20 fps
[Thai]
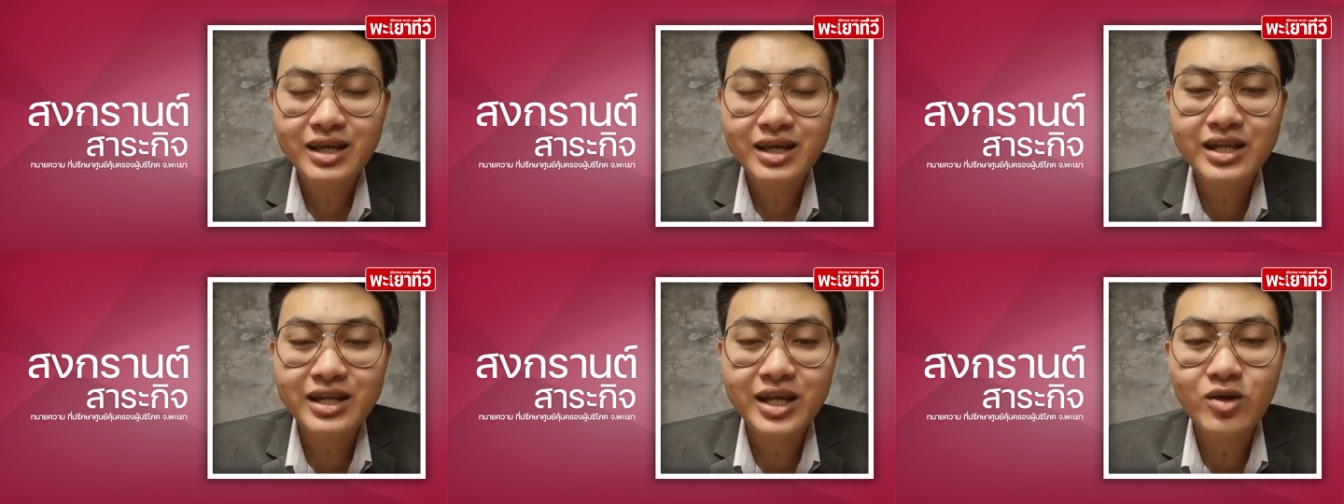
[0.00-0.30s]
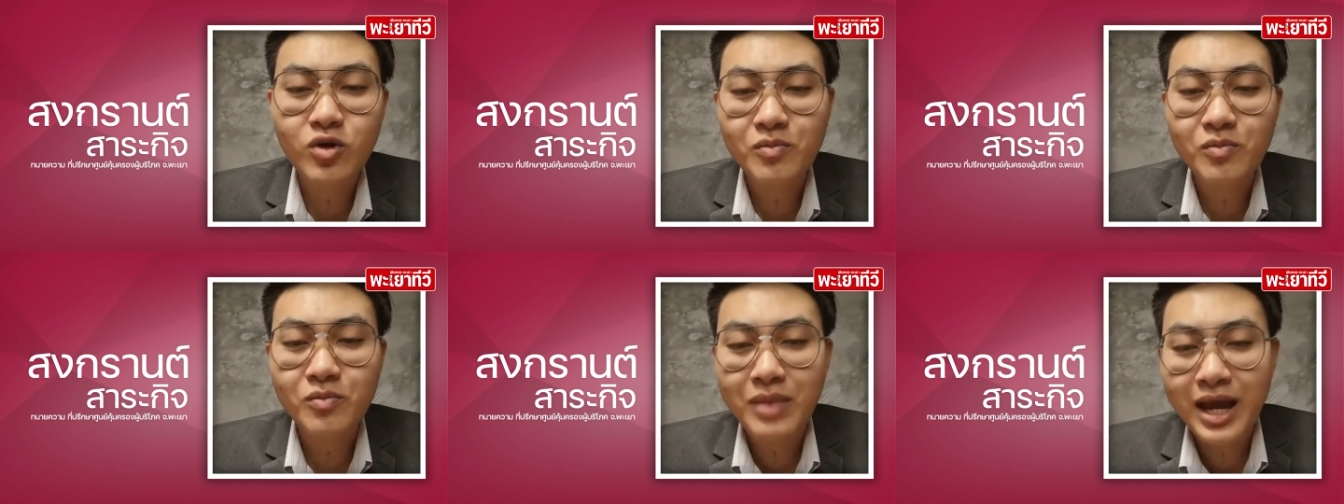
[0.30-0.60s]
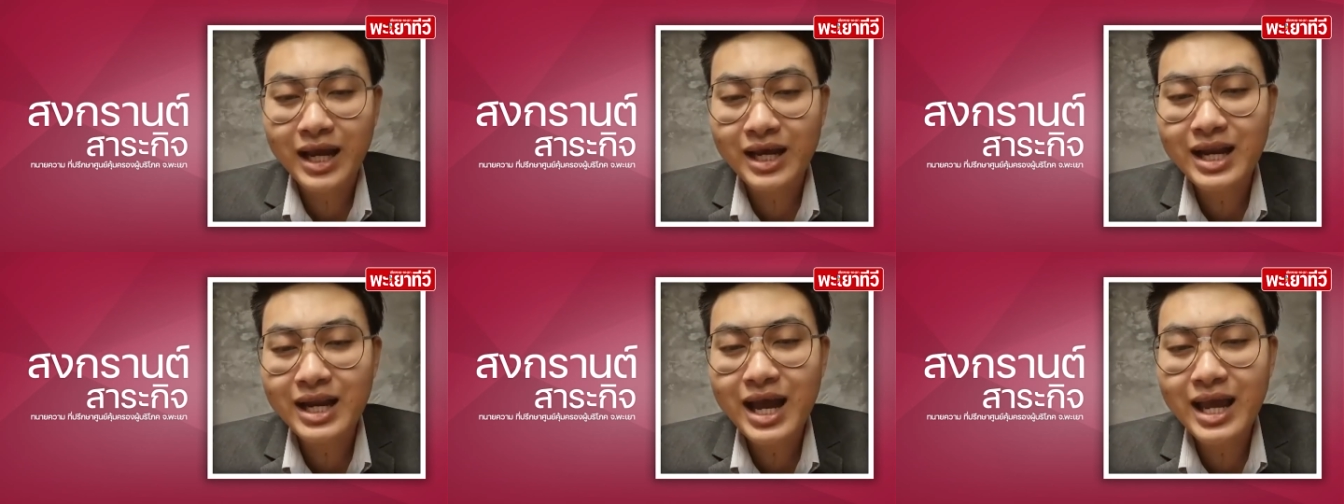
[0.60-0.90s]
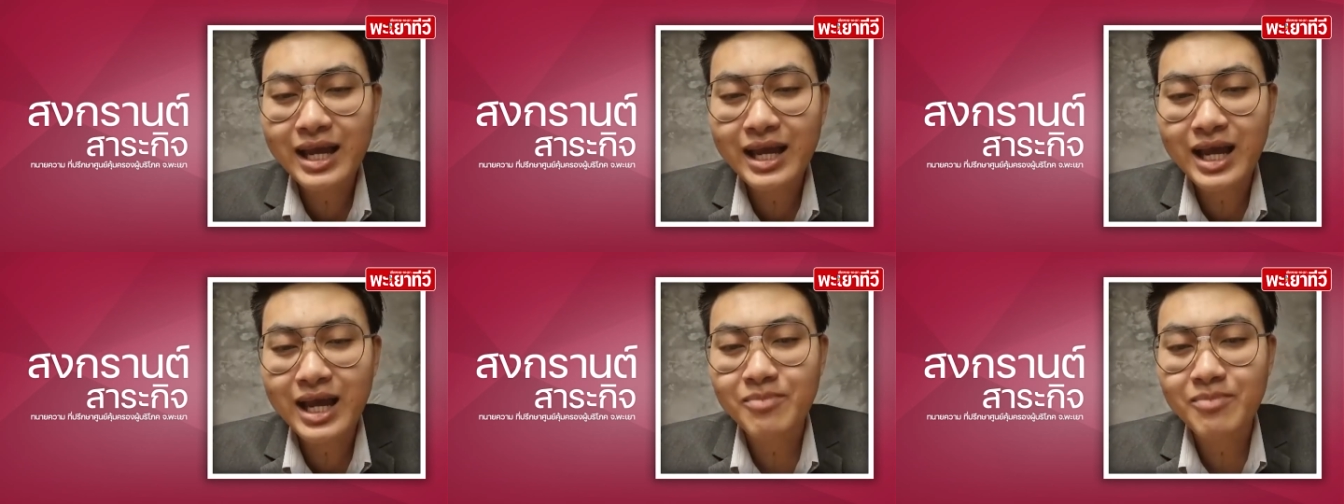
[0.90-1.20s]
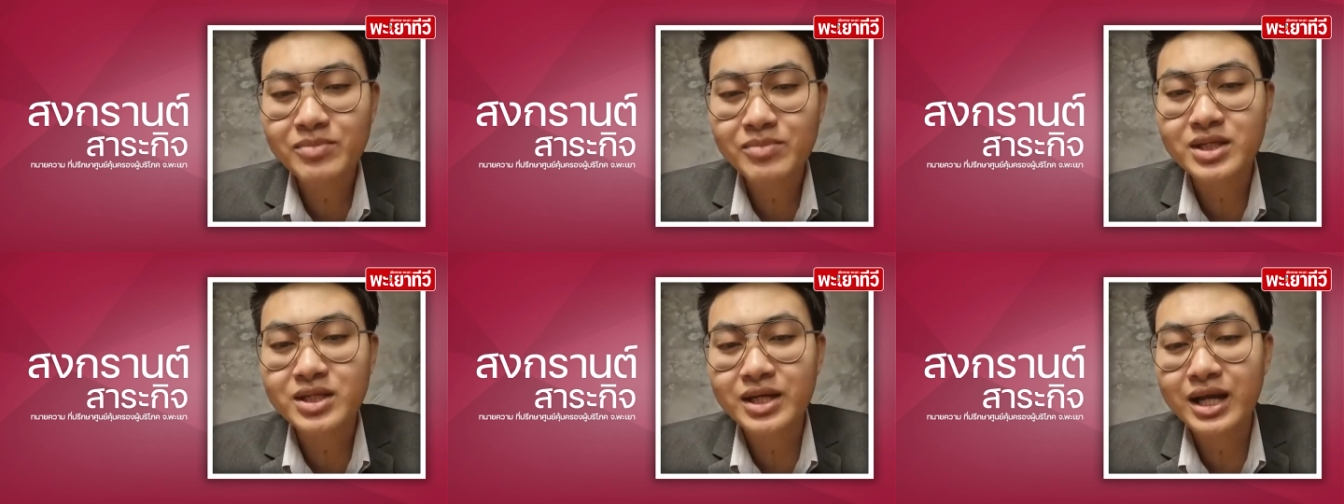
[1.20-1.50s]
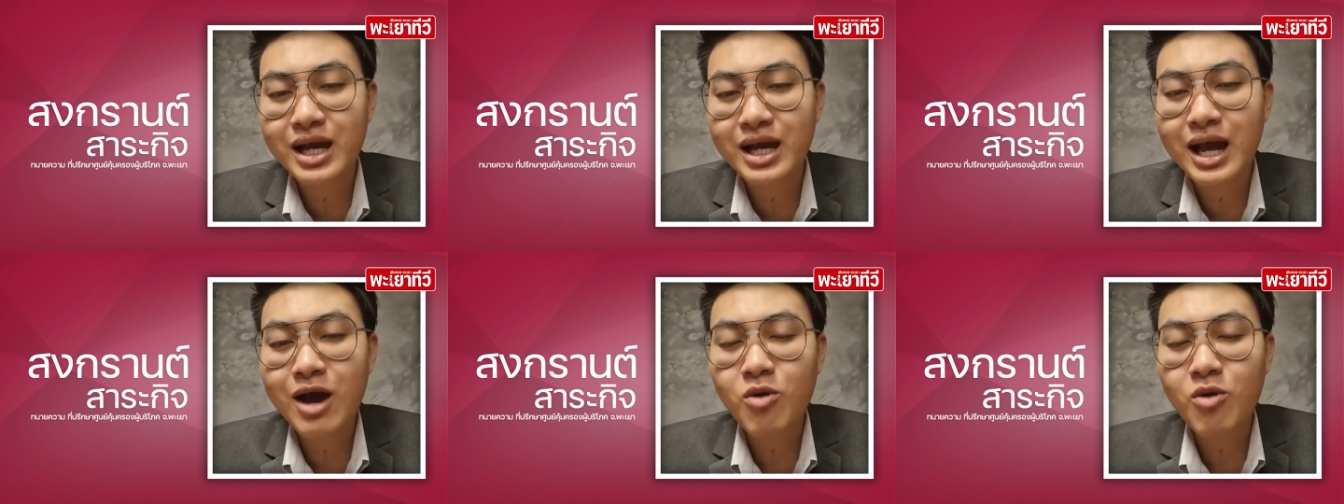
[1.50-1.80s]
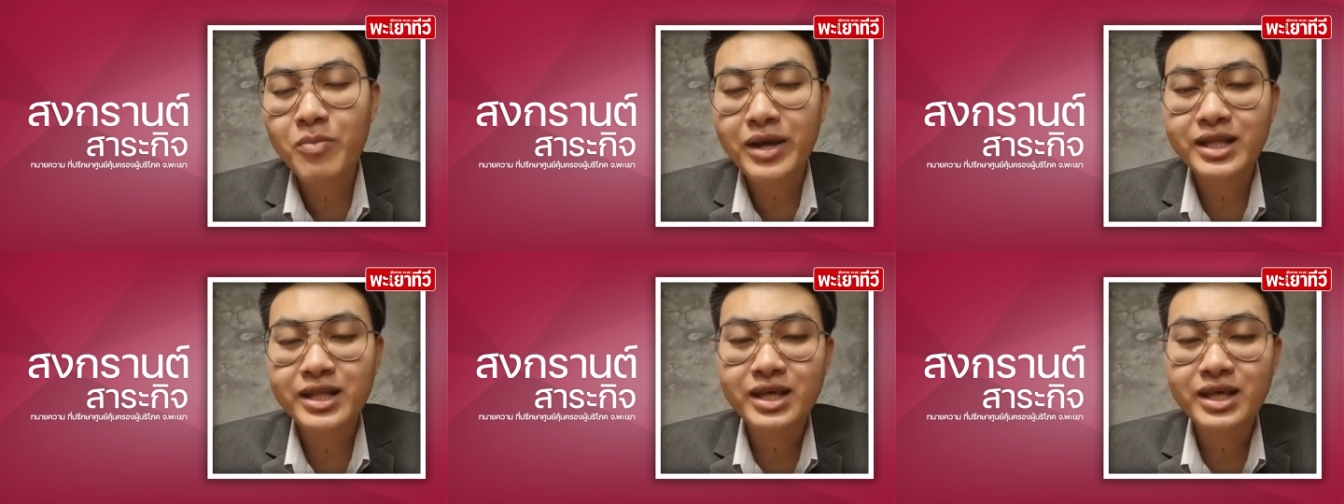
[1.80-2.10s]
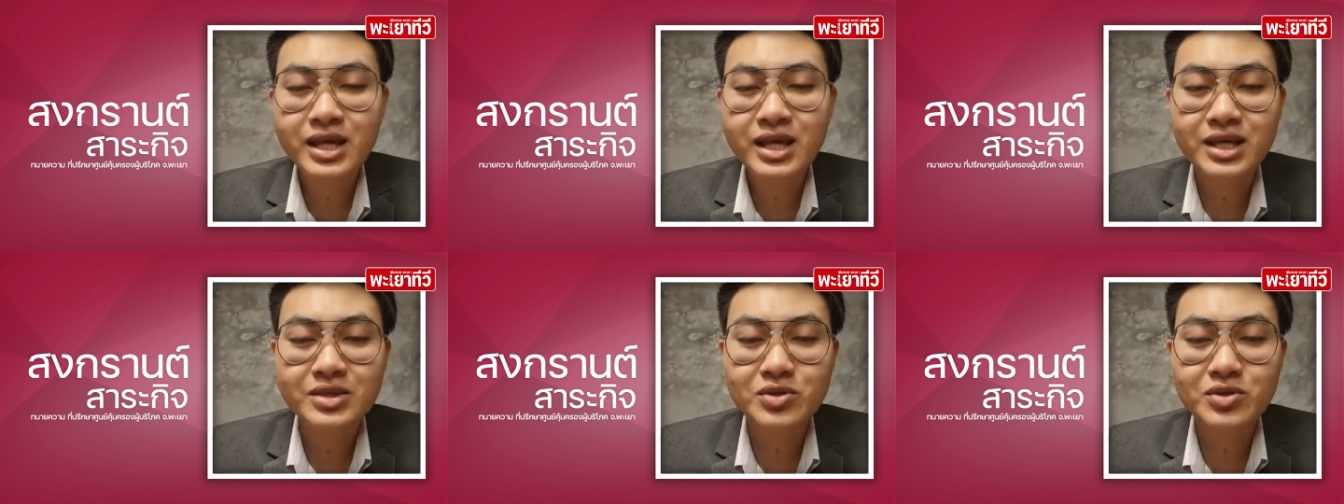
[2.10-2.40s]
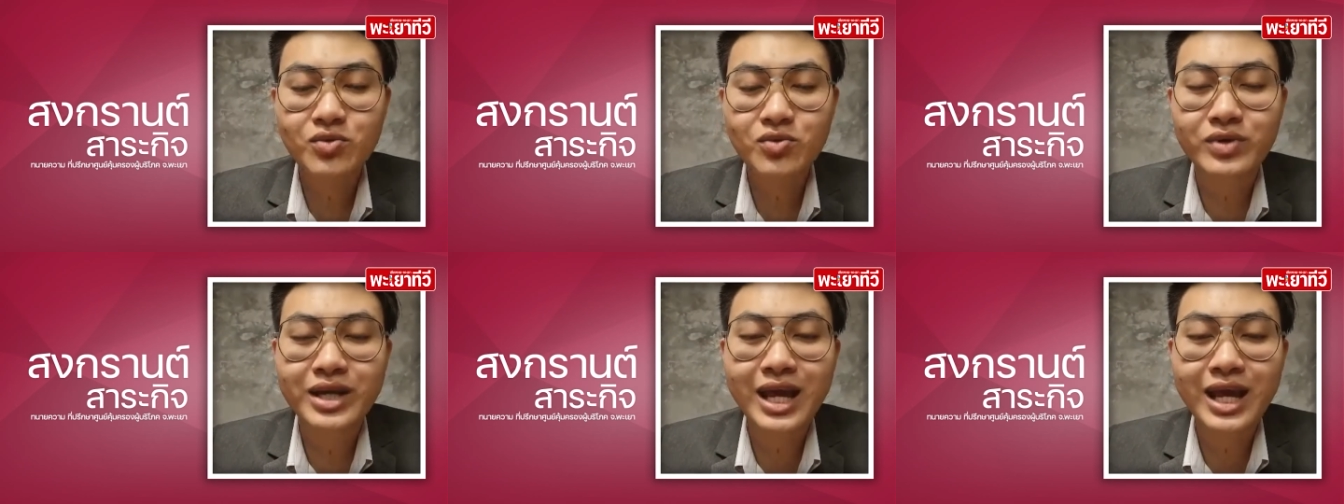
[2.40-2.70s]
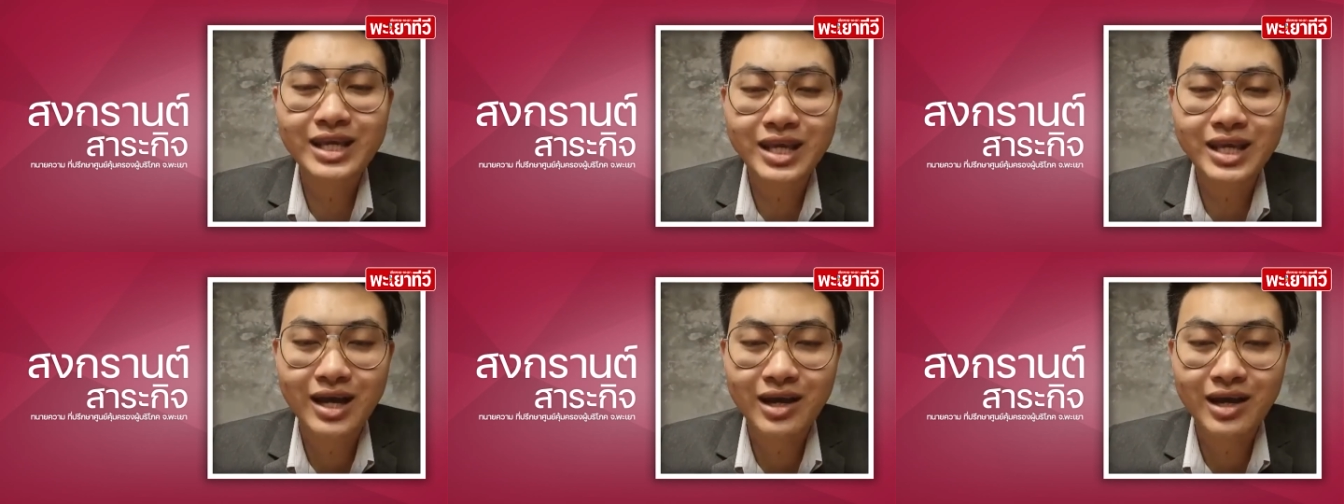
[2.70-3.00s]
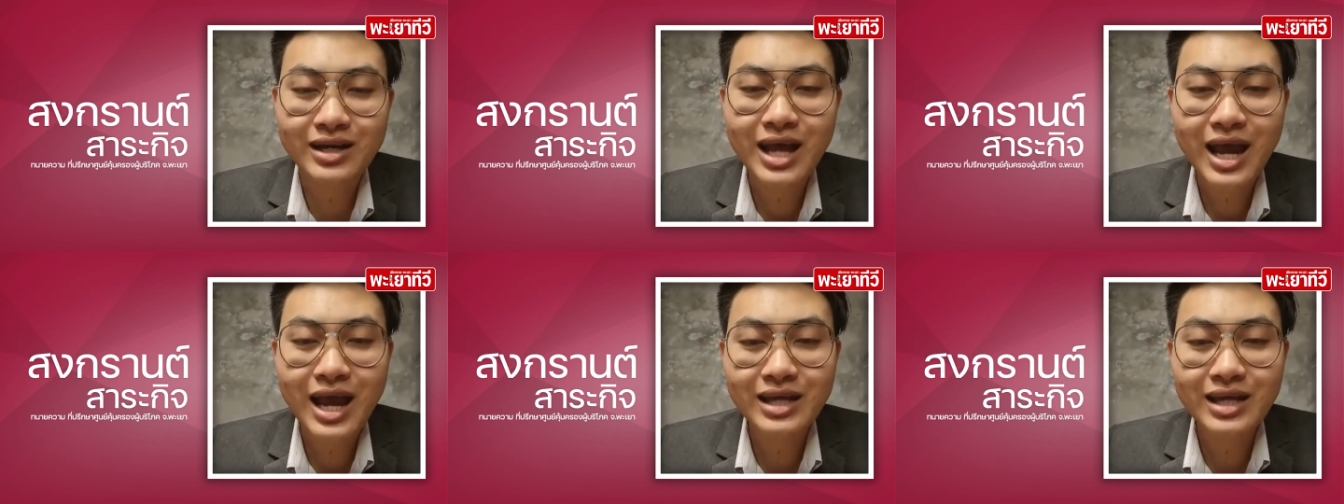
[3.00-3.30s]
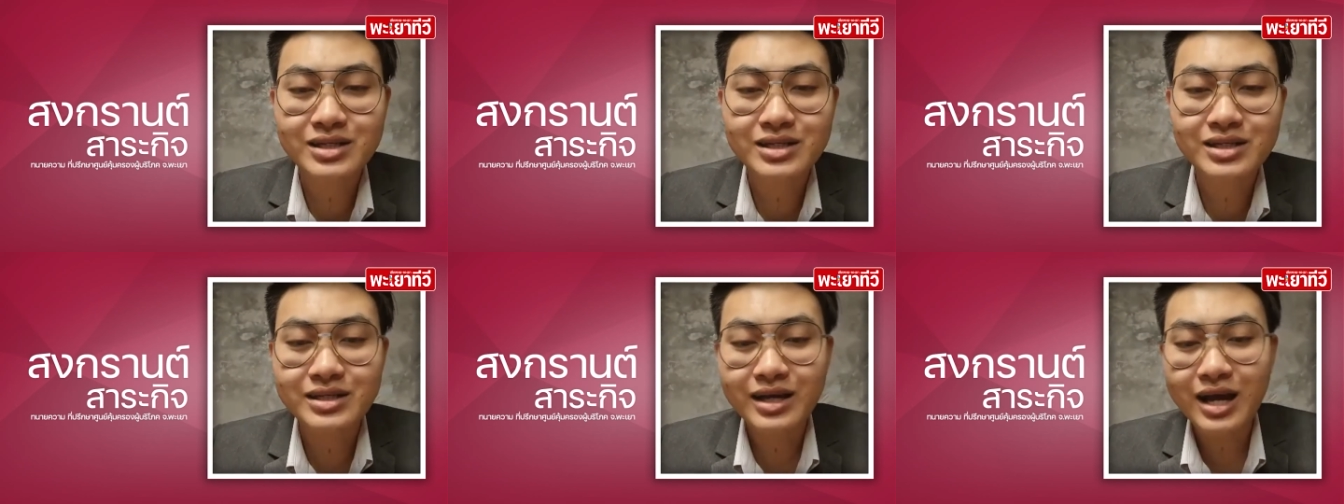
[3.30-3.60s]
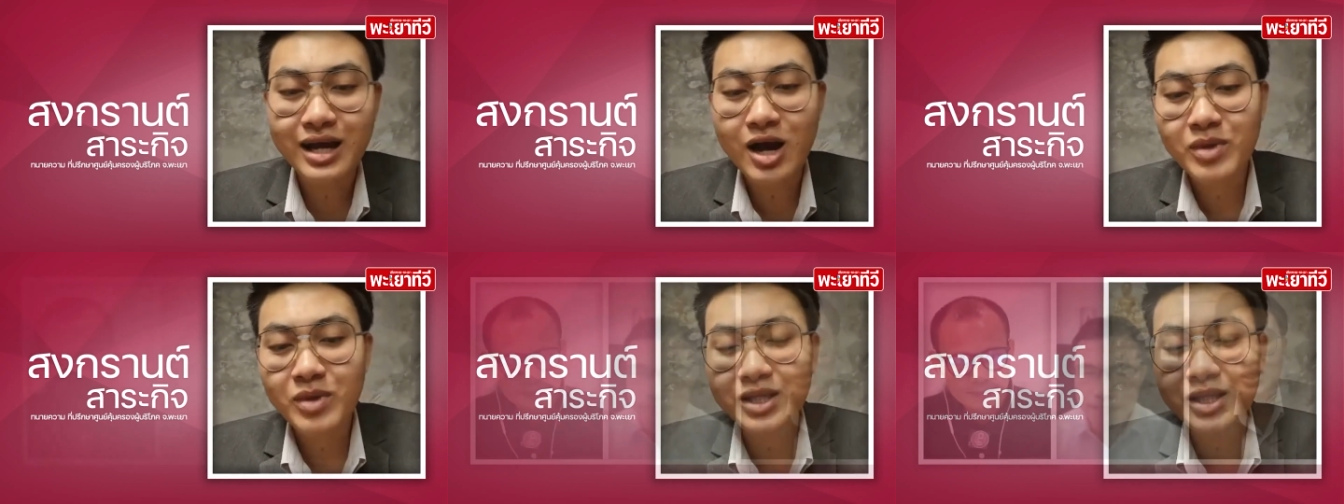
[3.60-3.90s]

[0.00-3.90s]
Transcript: คลินิกกฎหมายก็ได้ครับหรือเข้าที่ศูนย์ไกล่เกลี่ยก็ได้หรือจะเข้า